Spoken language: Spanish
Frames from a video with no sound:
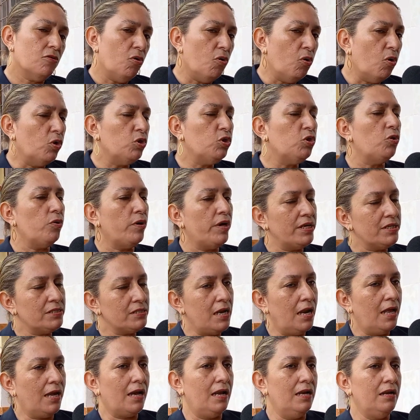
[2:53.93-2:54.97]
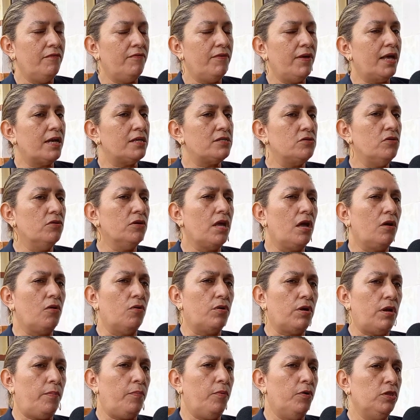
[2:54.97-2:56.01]
o no es la calificación que
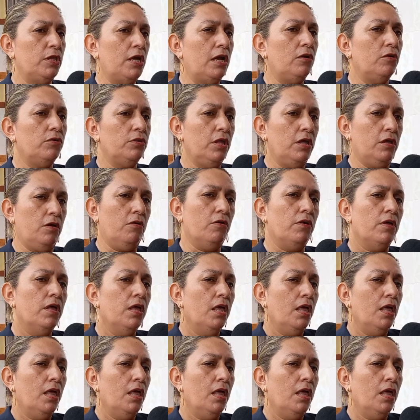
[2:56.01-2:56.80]
corresponde a los niños.